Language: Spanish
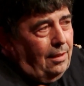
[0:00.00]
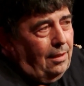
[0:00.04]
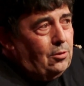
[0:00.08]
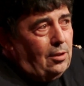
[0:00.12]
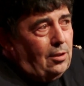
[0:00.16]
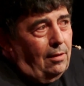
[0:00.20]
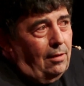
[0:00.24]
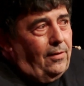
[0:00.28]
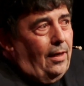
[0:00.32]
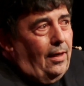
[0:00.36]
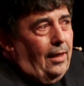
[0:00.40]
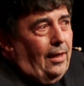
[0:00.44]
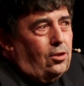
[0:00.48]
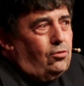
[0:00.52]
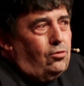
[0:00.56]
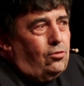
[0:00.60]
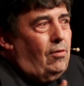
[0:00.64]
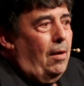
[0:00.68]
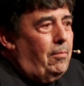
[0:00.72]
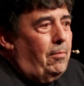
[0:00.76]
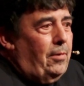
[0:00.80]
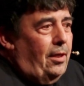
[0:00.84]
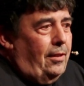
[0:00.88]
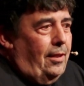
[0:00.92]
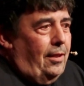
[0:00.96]
pues al final es
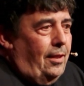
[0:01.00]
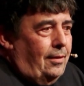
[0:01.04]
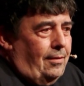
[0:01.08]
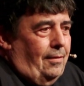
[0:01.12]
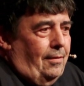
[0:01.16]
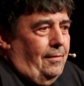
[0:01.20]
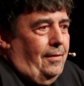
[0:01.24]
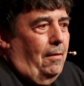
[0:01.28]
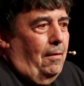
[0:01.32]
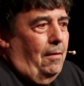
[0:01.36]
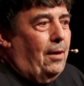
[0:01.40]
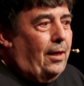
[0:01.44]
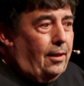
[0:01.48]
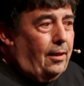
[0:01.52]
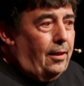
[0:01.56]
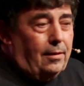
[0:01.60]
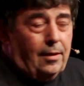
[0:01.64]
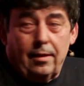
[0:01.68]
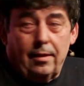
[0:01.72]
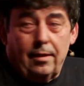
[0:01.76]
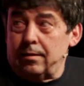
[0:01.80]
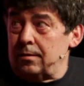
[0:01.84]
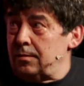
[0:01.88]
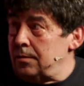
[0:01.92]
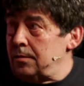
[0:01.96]
una vedette de
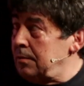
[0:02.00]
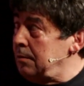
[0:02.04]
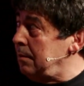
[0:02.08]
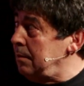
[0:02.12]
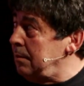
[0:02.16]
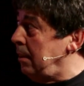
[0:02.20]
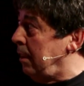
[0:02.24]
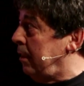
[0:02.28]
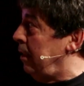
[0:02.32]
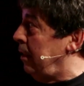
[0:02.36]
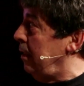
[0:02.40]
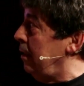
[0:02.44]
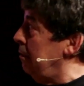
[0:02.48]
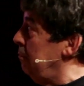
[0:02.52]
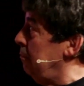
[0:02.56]
variedades de aquí.